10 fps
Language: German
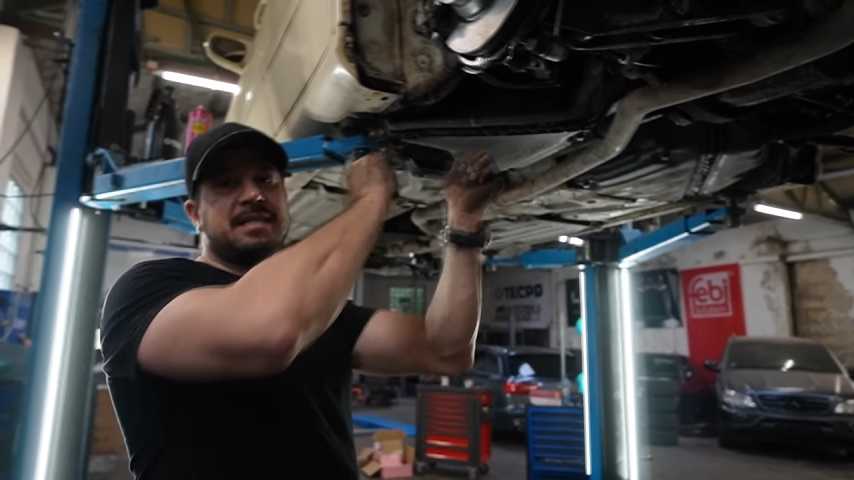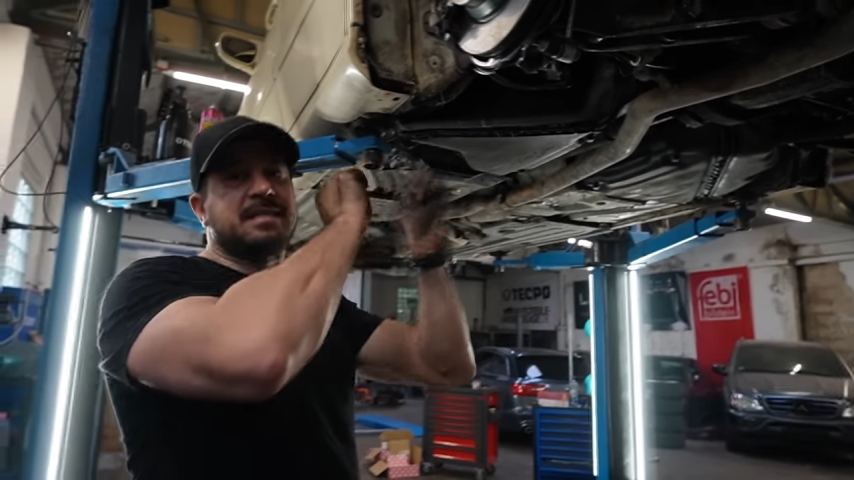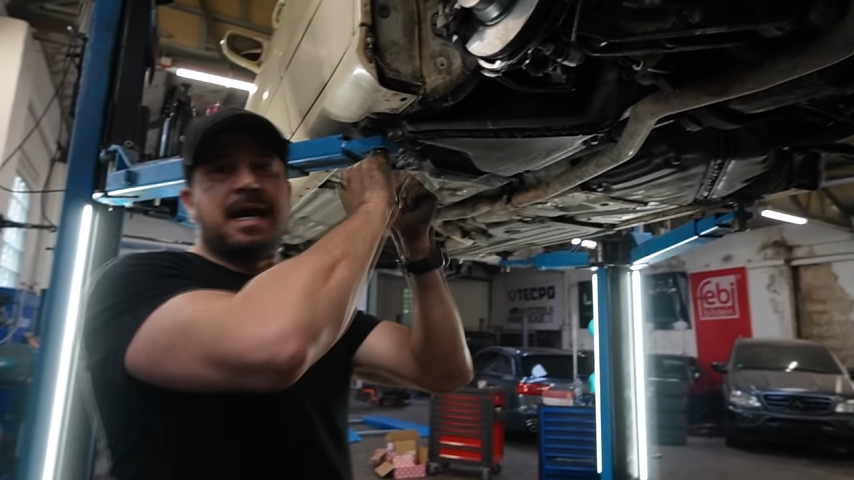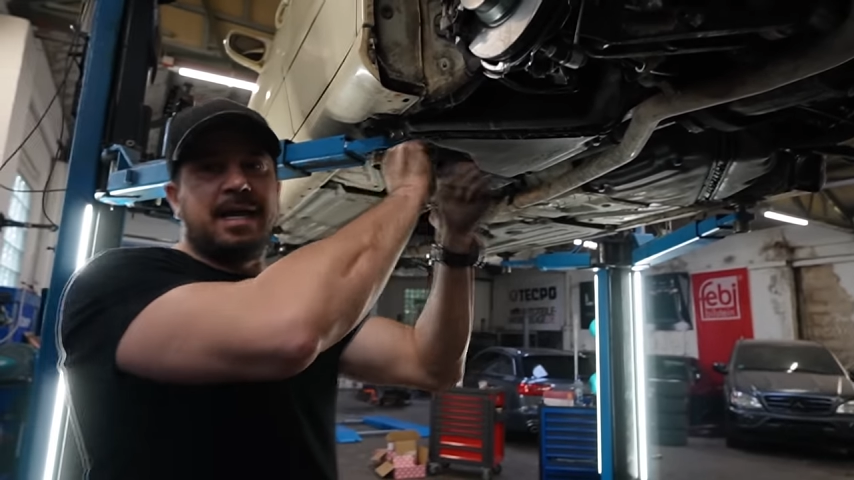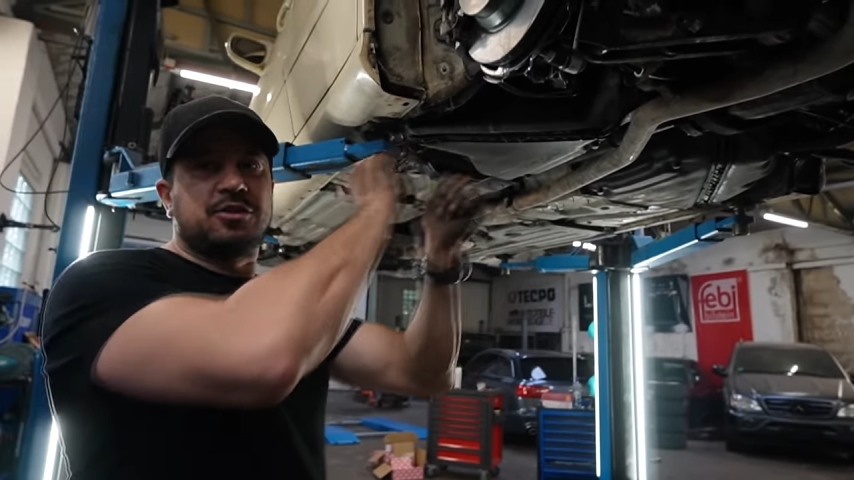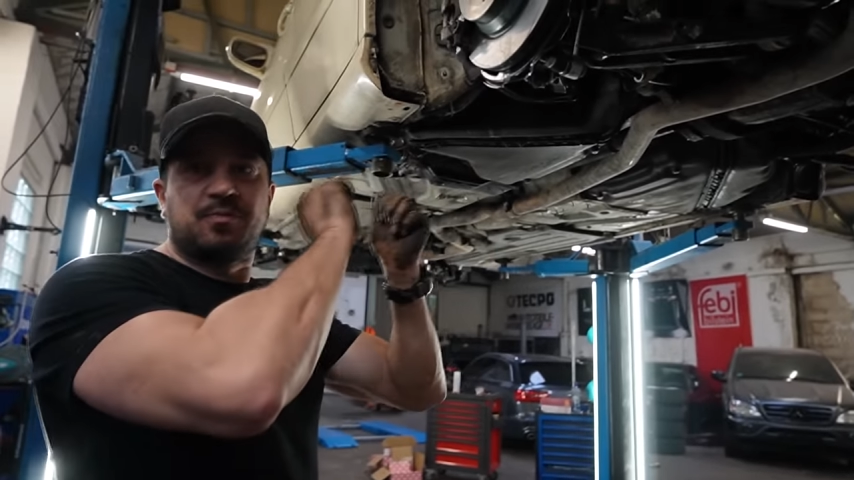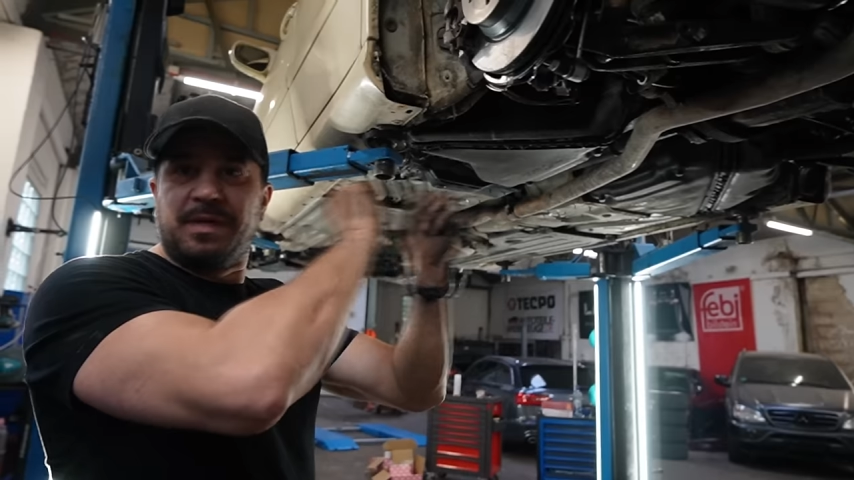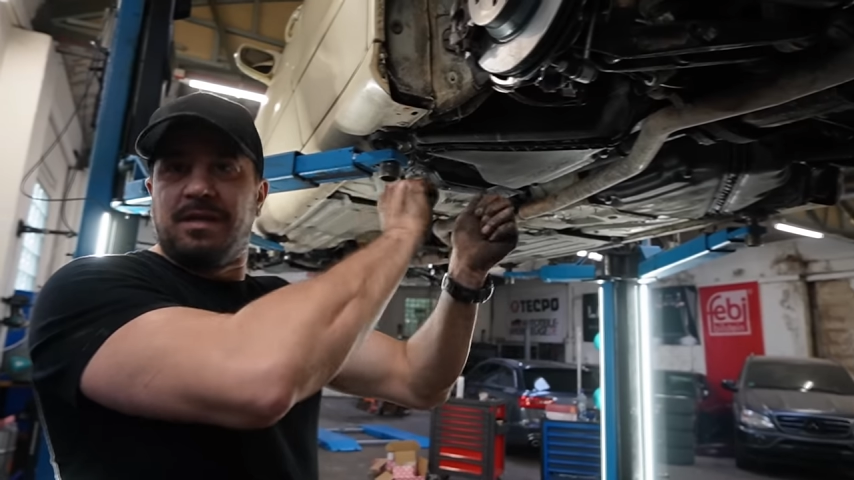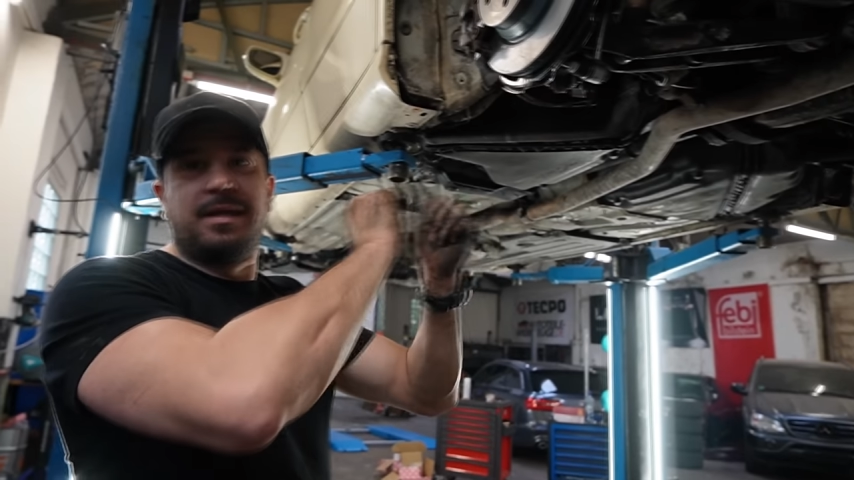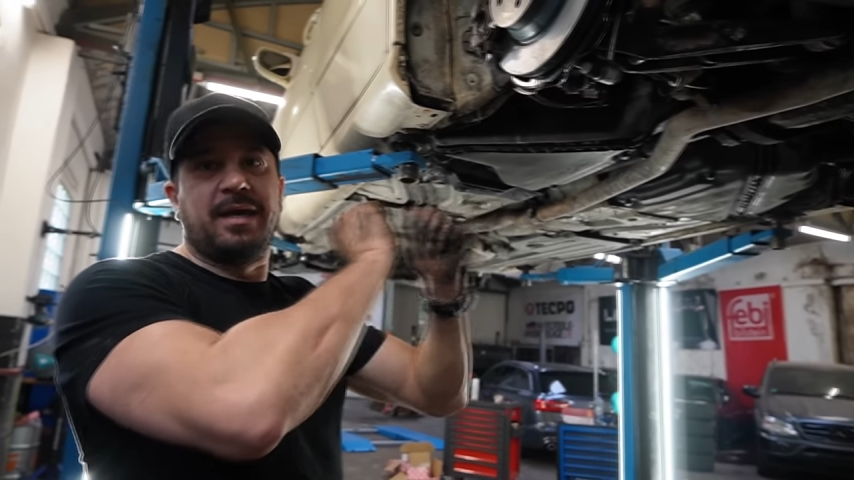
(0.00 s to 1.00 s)
jetzt kein
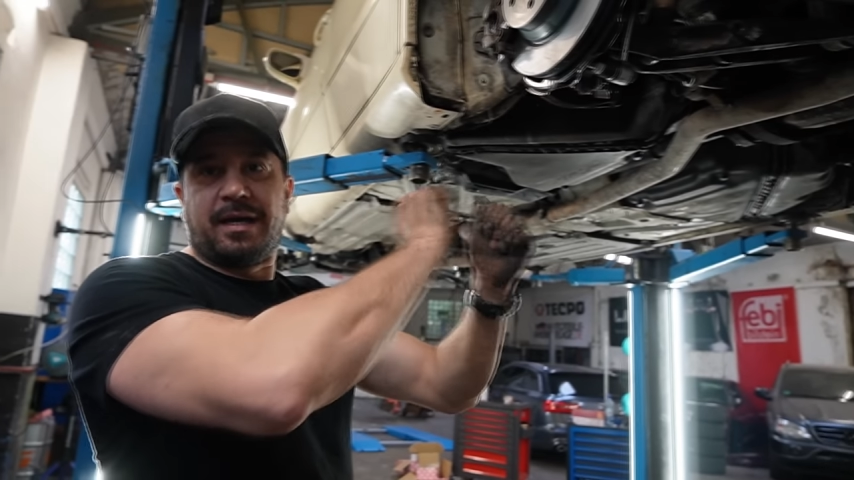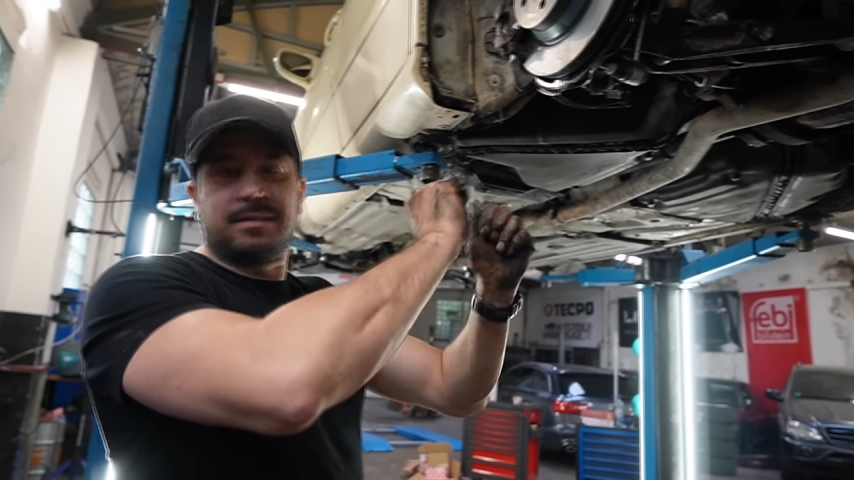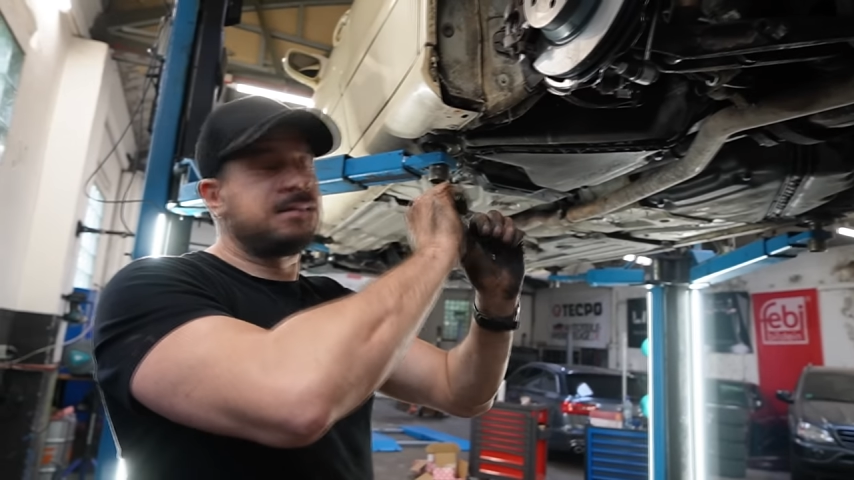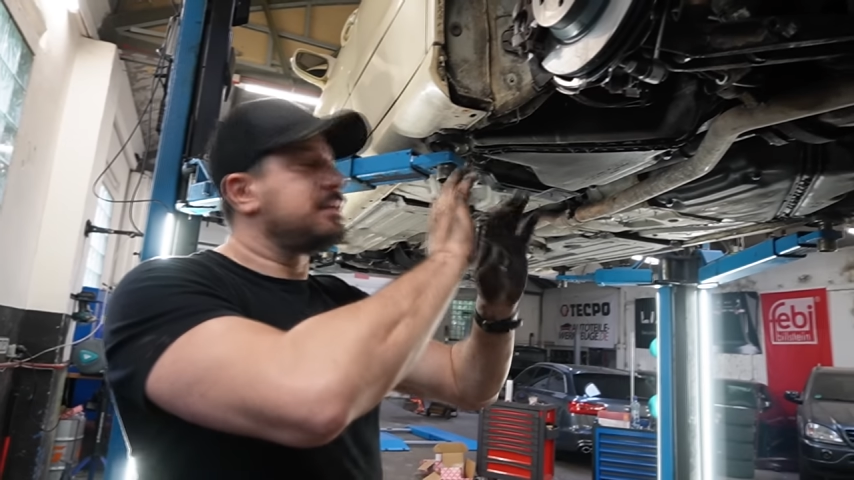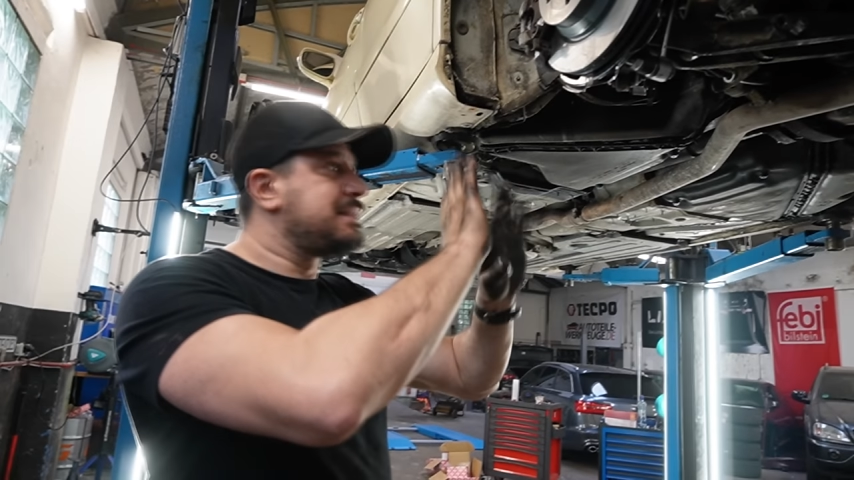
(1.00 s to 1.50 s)
Spiel hier hat,